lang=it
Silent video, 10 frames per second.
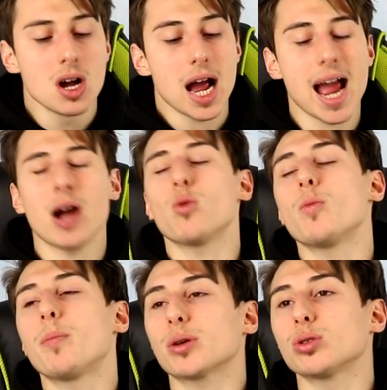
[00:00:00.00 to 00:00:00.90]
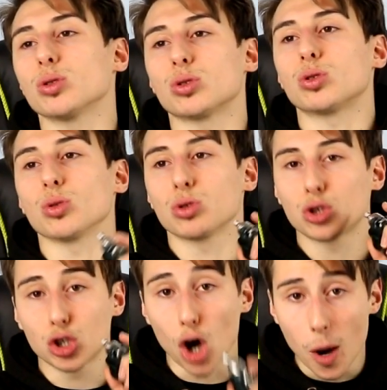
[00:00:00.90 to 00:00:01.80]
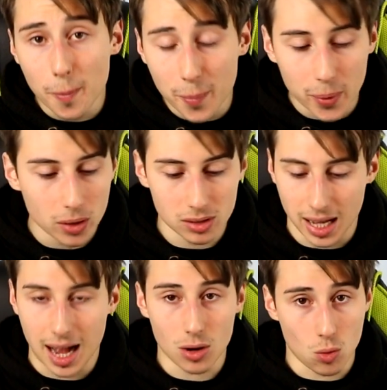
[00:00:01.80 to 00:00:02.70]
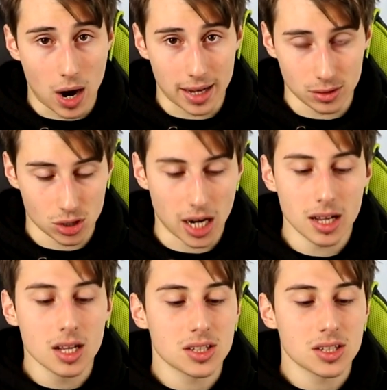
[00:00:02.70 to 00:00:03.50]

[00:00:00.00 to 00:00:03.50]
è un prodotto top da guancia.